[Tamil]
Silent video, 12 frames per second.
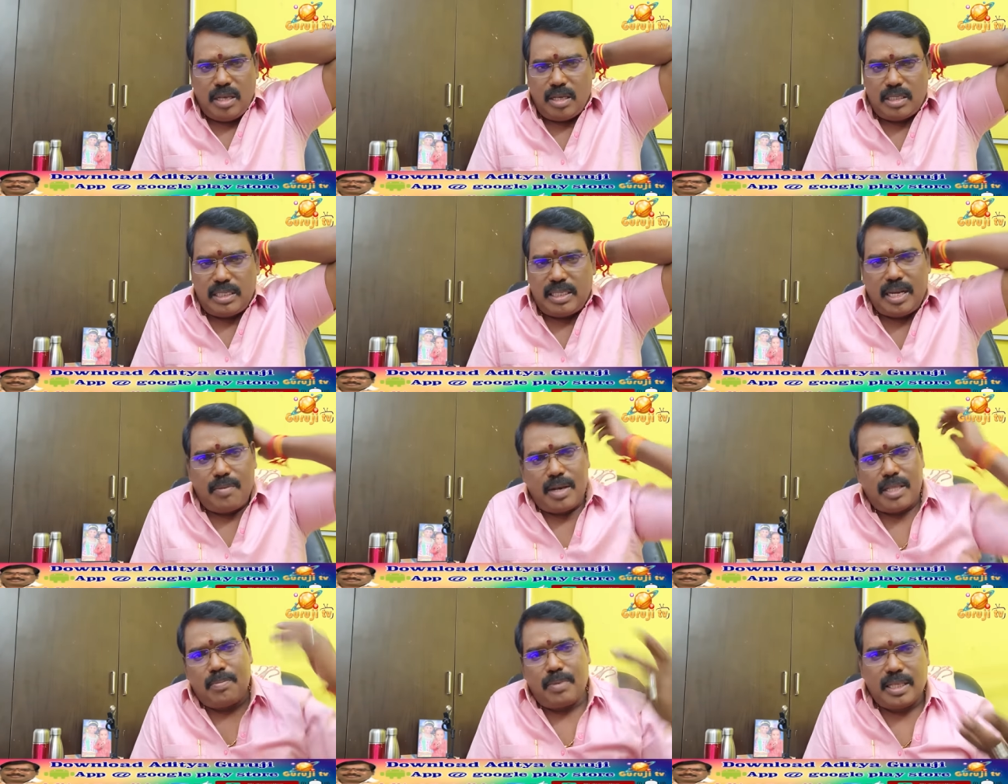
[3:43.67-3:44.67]
சித்திரை
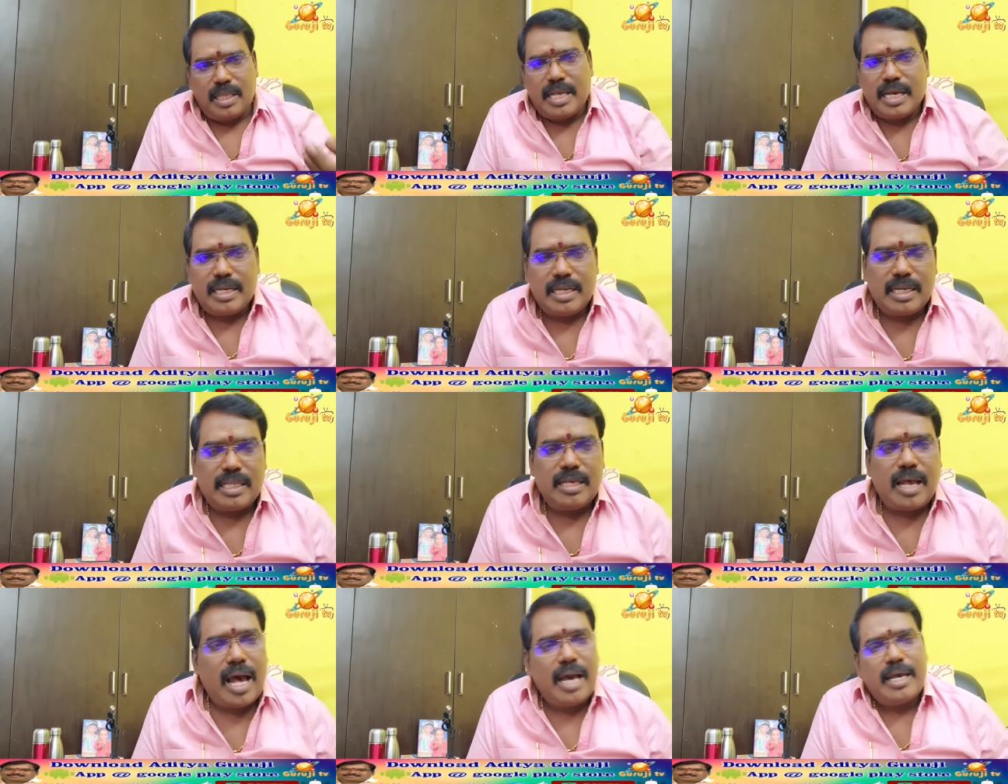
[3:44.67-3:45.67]
மாதம் பிறந்ததாக இருக்கிறது
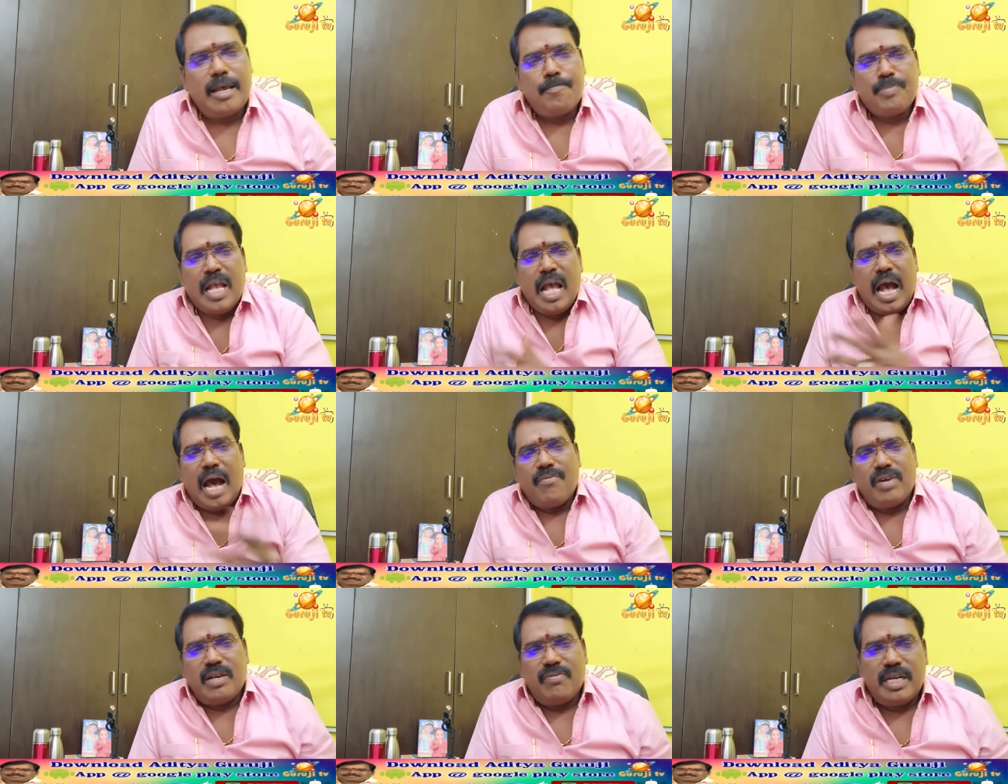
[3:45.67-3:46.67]
ஆக
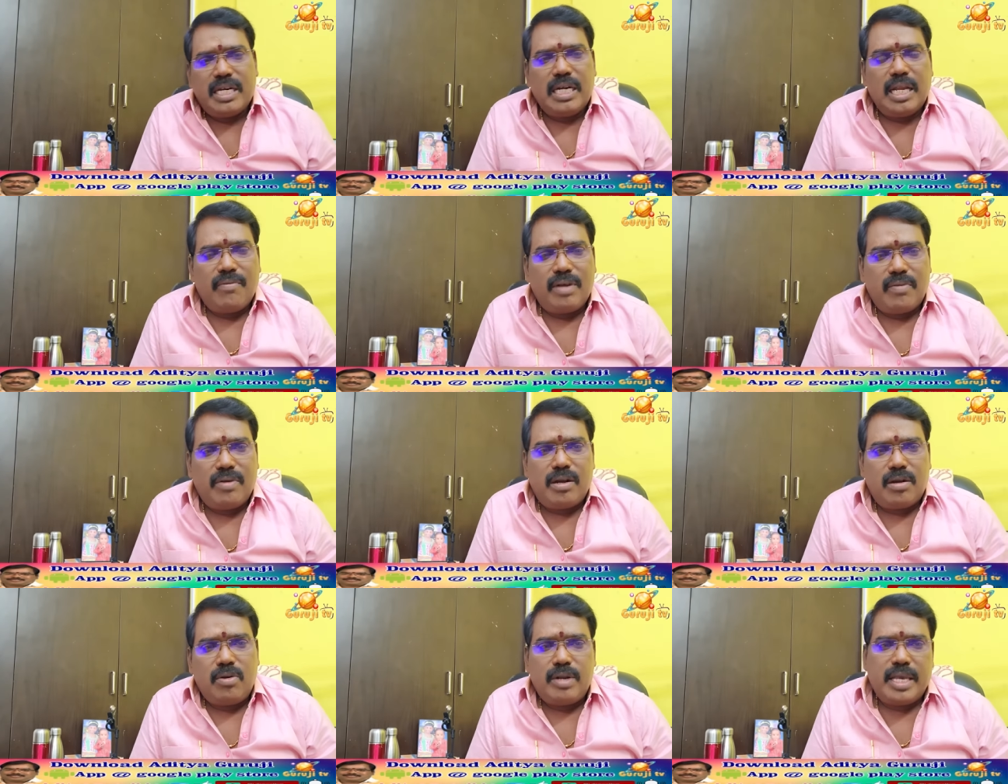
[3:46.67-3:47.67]
அவரவர்கள்
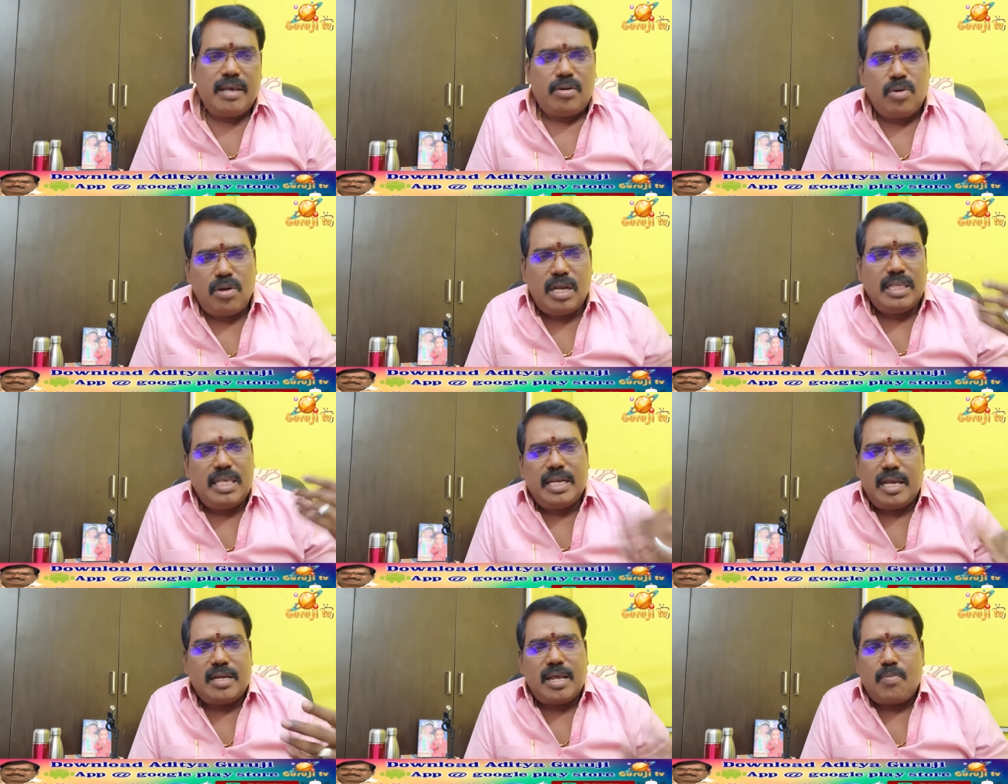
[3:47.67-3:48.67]
அவரவர்களுடைய
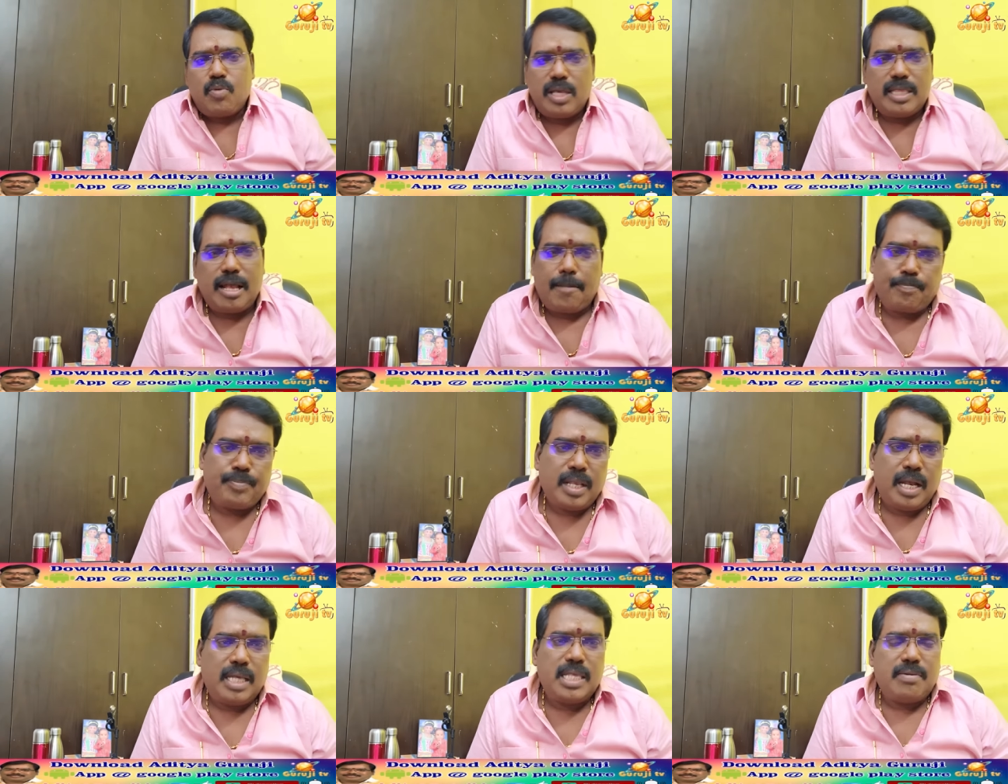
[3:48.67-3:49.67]
நோக்கத்திற்கேற்றாற் போலத்தான்
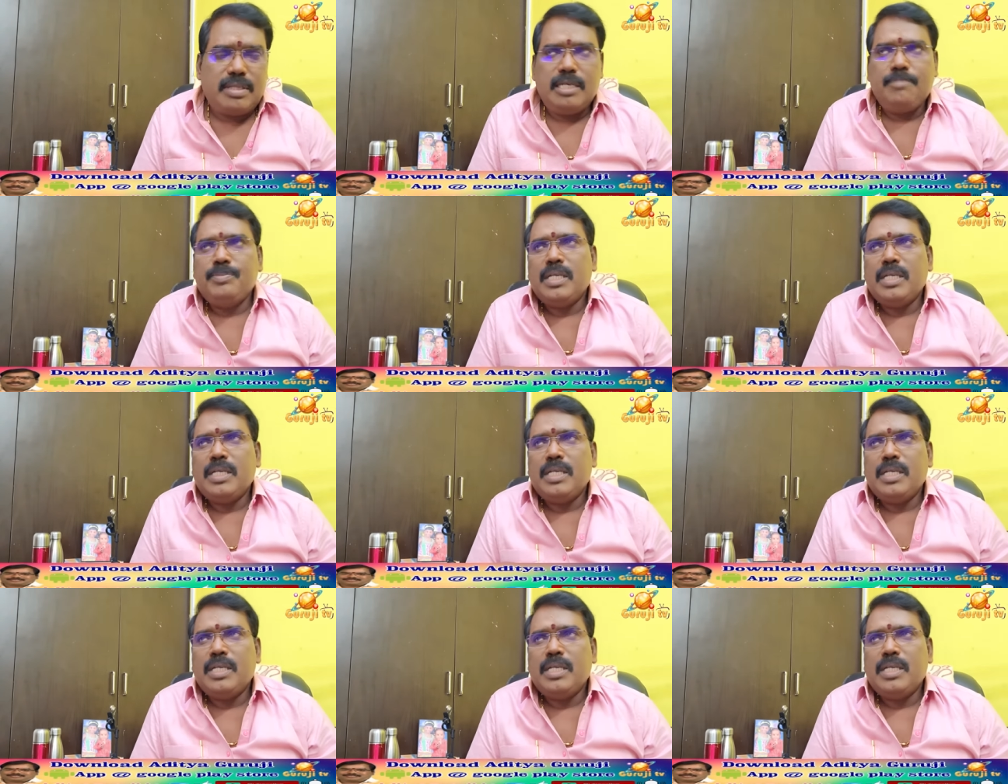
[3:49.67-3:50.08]
அதாவது